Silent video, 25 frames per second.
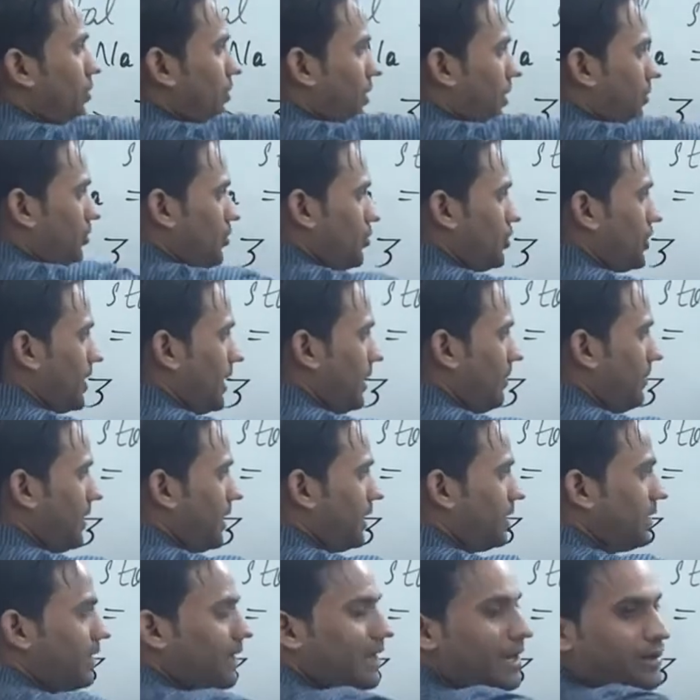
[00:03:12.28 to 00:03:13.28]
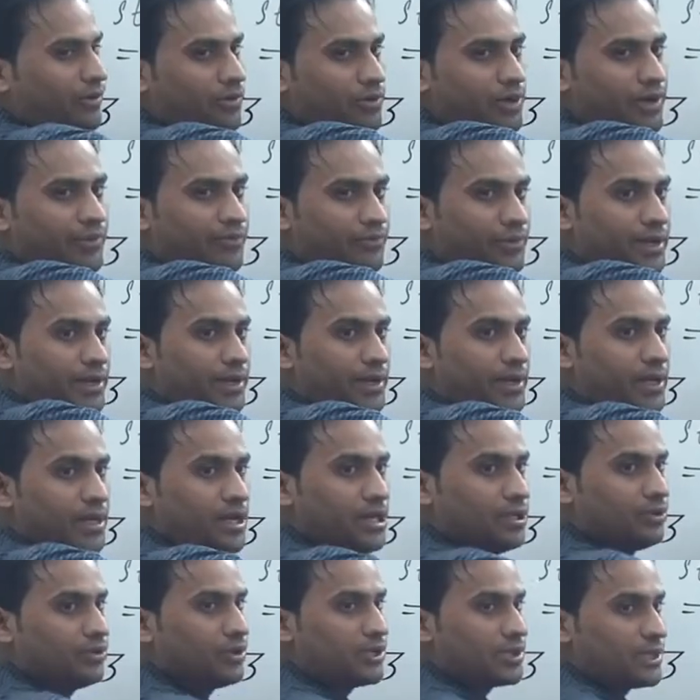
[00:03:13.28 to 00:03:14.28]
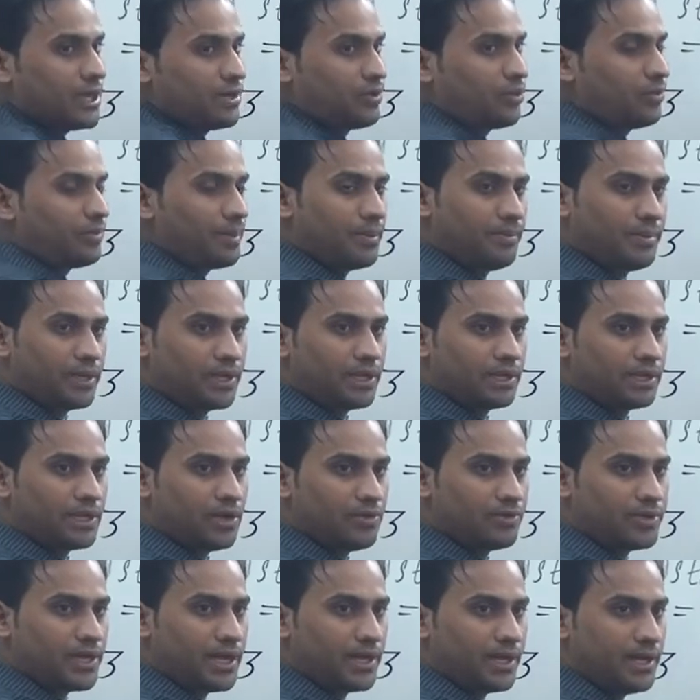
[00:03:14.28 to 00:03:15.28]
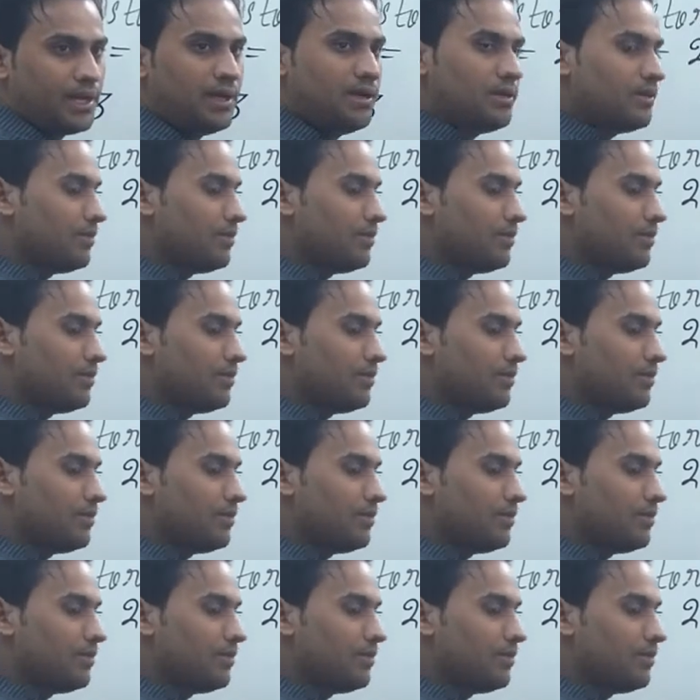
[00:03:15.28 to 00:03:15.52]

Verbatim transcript: आउटर मोस्ट शेल में कितने इलेक्ट्रॉन है वन तो उसका ग्रुप नंबर कितना हो जाएगा